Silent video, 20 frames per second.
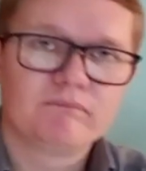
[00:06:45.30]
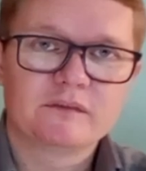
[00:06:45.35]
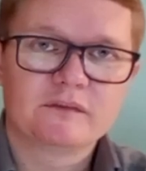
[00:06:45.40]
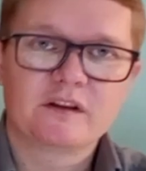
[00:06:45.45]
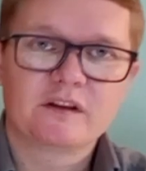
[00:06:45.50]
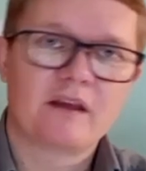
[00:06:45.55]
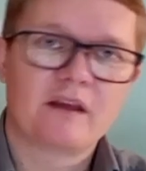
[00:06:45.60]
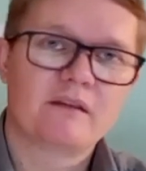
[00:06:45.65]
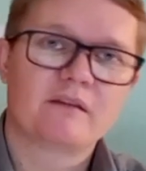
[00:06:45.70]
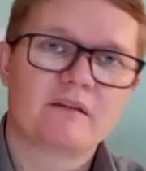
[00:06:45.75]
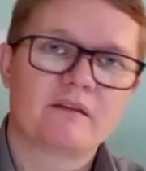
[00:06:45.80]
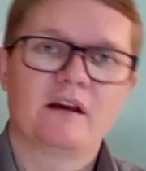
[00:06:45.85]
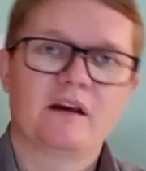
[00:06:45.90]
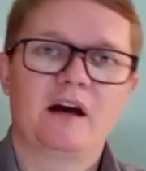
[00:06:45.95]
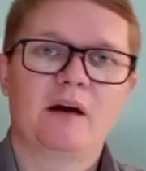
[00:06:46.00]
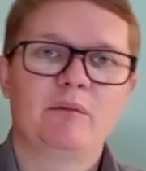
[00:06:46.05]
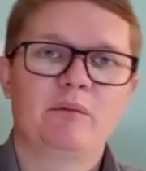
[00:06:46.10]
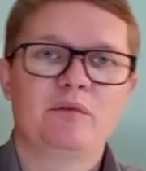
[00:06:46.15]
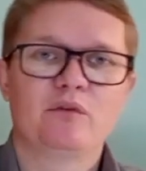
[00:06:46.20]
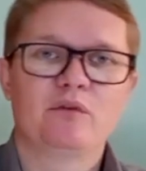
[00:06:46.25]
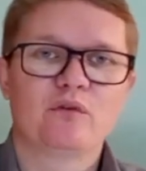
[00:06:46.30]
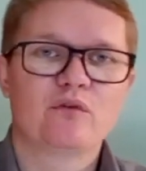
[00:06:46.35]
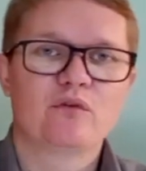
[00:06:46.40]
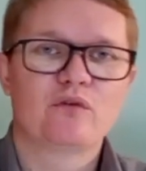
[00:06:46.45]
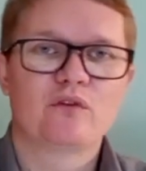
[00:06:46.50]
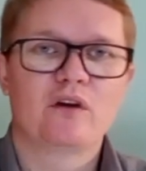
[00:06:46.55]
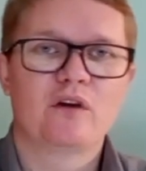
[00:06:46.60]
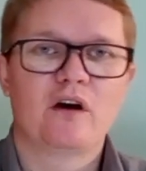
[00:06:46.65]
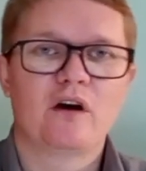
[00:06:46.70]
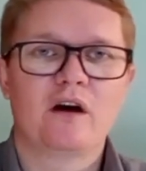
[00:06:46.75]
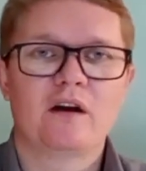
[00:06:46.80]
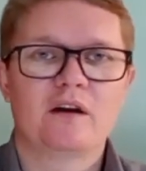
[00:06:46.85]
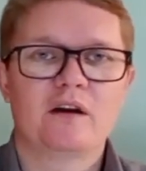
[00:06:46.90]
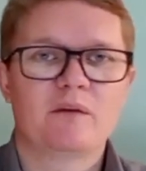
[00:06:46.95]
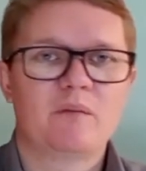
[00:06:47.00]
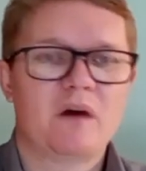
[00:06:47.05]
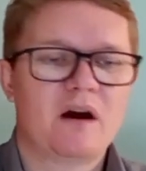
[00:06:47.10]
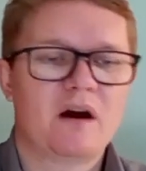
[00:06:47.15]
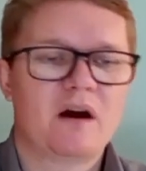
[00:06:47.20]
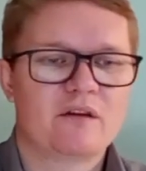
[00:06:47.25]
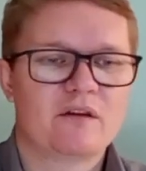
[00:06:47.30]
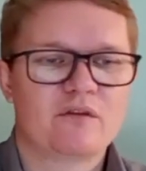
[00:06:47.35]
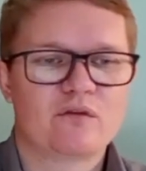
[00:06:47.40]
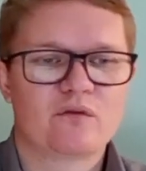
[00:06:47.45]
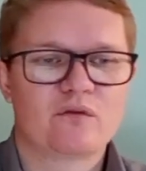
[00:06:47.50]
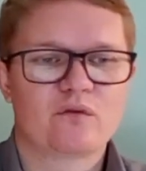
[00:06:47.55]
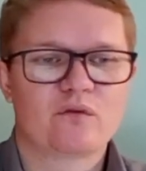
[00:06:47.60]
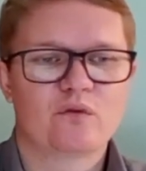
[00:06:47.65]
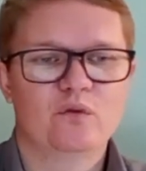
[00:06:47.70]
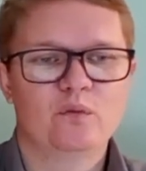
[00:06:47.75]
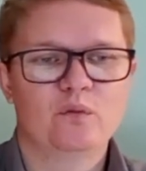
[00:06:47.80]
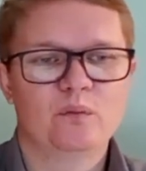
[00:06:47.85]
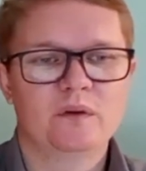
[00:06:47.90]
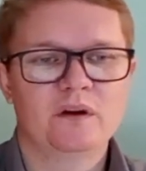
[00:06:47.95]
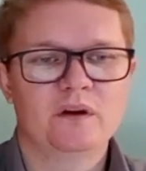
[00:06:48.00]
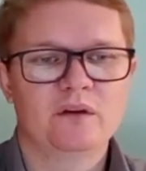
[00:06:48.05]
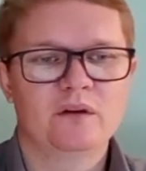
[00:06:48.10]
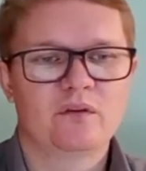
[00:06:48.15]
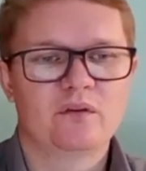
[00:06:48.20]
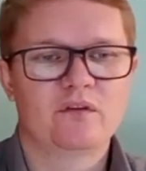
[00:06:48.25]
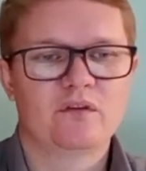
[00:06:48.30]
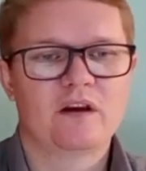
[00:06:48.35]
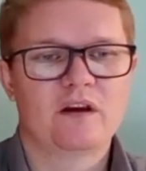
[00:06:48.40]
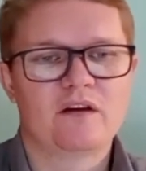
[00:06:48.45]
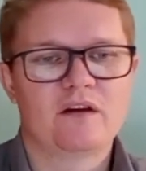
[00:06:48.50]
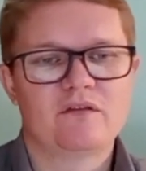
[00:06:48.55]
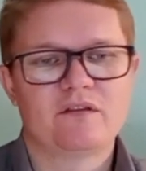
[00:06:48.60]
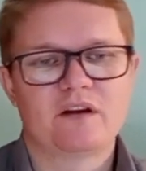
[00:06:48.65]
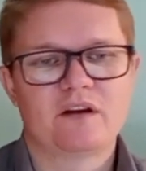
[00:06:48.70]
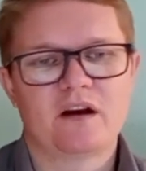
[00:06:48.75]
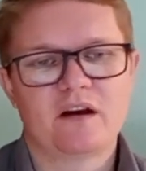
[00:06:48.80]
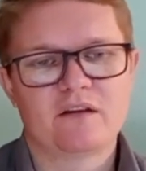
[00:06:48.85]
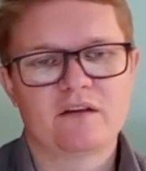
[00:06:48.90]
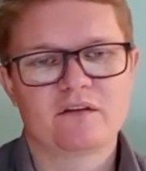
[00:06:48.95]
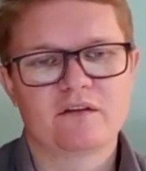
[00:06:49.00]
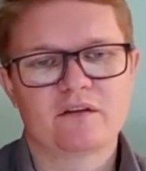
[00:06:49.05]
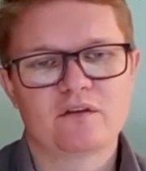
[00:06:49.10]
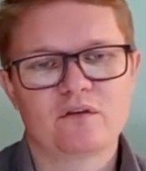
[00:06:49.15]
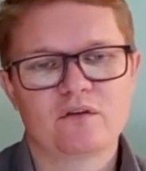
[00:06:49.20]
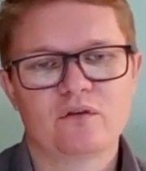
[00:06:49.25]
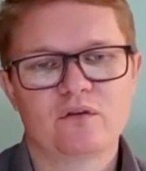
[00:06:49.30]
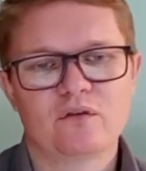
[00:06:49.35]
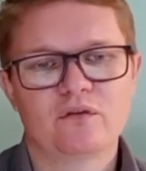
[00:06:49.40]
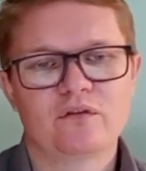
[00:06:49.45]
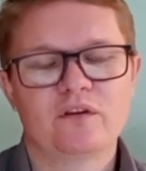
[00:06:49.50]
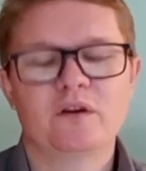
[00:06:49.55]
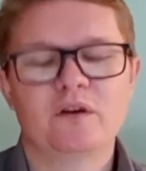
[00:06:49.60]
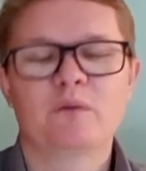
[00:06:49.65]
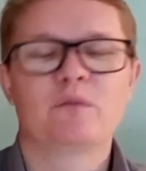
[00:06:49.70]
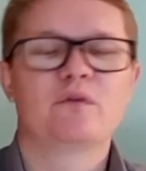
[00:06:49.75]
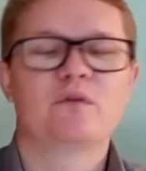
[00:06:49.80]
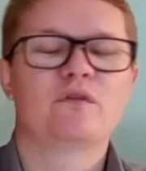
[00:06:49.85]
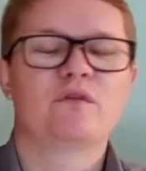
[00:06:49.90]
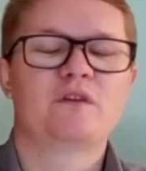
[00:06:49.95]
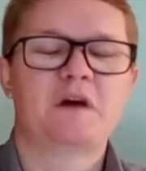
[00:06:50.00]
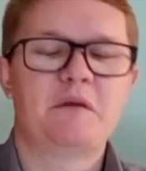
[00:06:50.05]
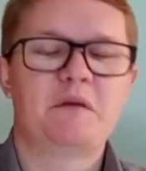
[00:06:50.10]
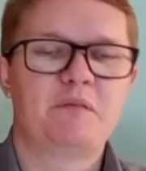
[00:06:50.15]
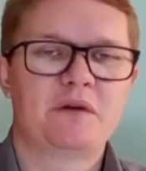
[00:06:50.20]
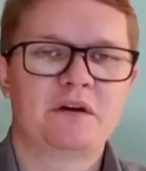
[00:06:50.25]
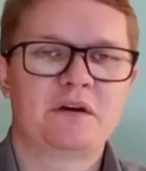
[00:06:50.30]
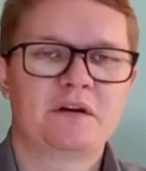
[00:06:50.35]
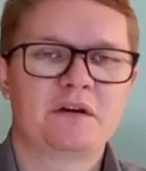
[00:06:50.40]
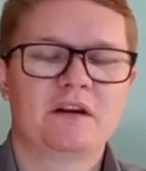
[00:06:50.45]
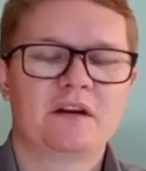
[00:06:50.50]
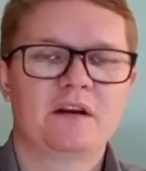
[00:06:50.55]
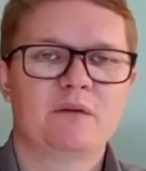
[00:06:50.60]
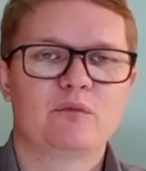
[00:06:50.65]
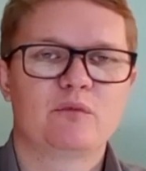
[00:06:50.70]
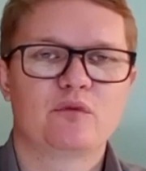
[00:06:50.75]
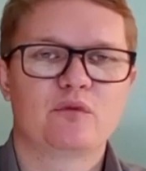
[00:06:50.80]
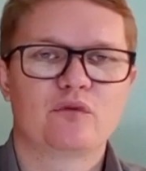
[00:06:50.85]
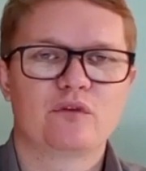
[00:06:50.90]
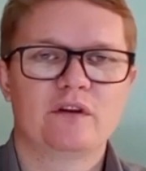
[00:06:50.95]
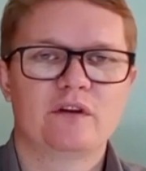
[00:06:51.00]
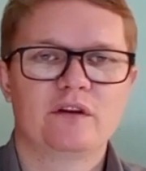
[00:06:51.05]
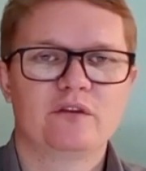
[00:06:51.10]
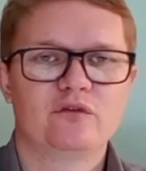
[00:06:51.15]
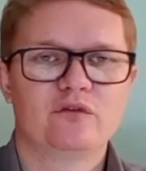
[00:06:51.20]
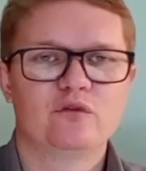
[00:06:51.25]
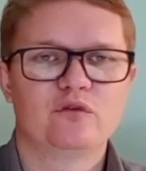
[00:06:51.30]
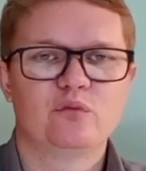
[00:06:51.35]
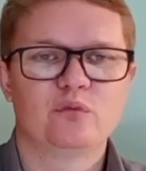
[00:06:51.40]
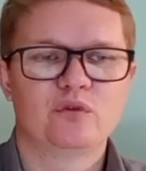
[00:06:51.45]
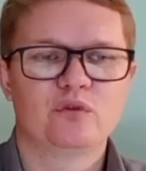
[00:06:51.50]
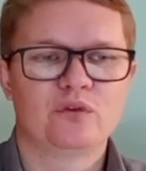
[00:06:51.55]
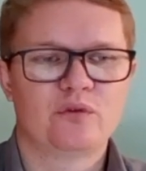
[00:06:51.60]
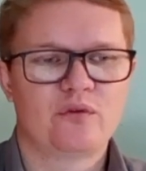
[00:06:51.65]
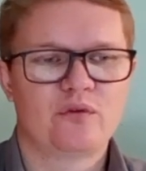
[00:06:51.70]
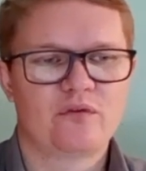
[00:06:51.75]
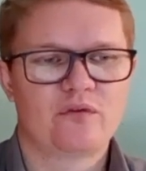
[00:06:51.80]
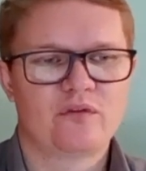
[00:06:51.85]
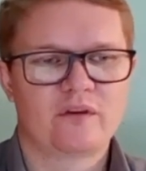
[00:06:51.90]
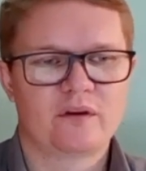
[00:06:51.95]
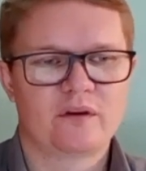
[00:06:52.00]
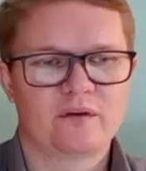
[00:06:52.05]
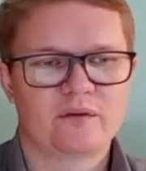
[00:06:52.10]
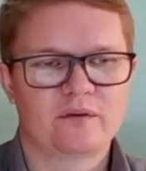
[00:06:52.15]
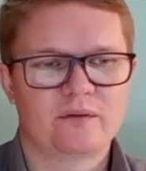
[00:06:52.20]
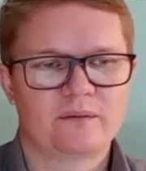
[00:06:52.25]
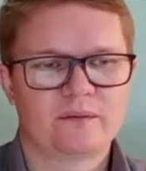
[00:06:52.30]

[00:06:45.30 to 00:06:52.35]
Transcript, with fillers: Quem sabe nos torne mais humanos é a frase que ouvimos e aprendemos desde muito cedo.